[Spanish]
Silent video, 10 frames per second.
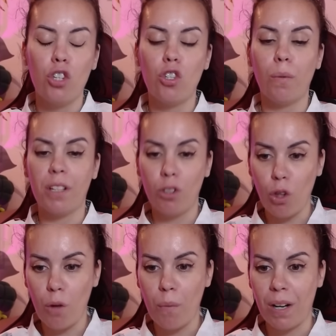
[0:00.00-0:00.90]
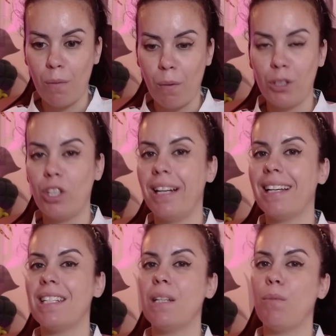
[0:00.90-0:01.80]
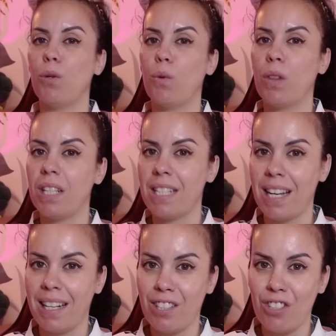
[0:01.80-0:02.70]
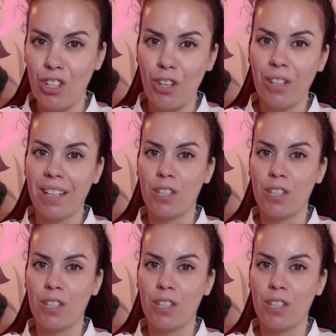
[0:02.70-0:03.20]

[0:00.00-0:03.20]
sobre todo por el momento en el que se produce esa lesión,